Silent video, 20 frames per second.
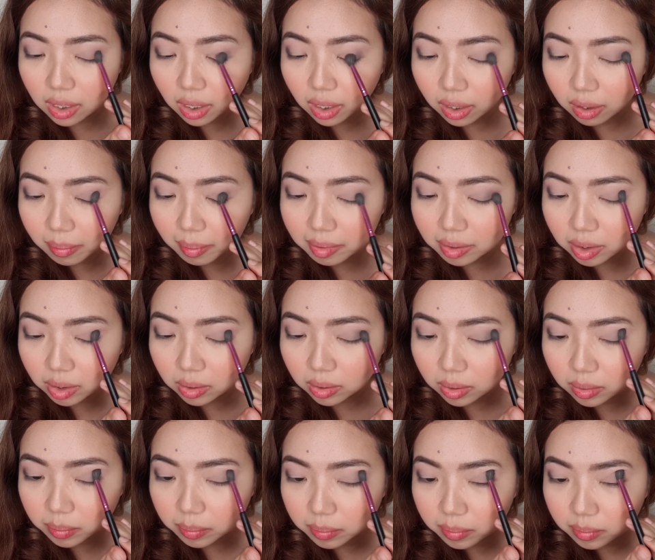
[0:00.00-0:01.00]

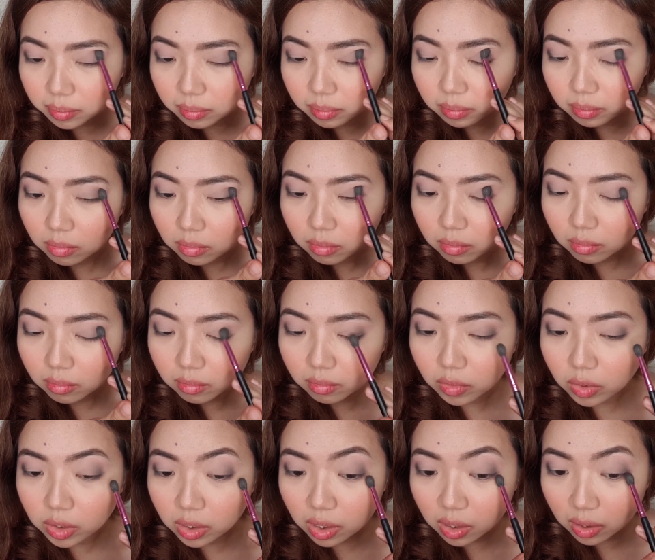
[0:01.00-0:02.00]
matanya
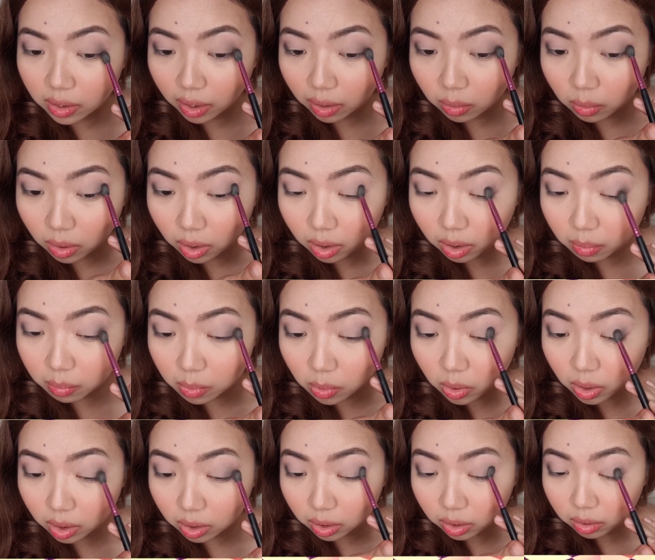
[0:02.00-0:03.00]
jadi kayak kurang
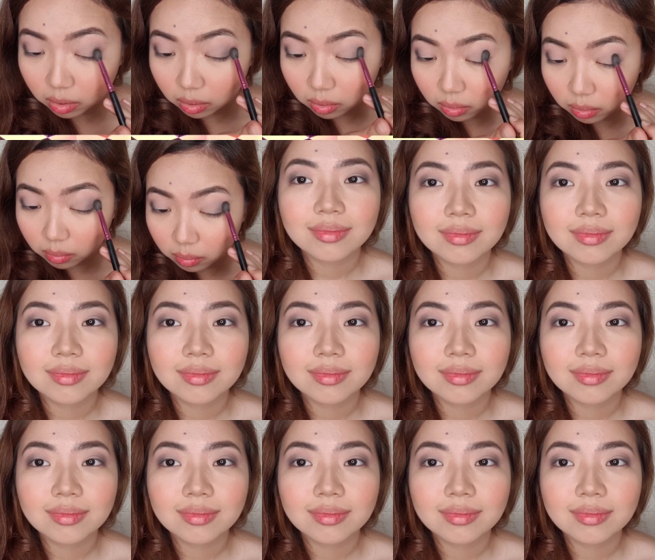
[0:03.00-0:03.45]
kebuka gitu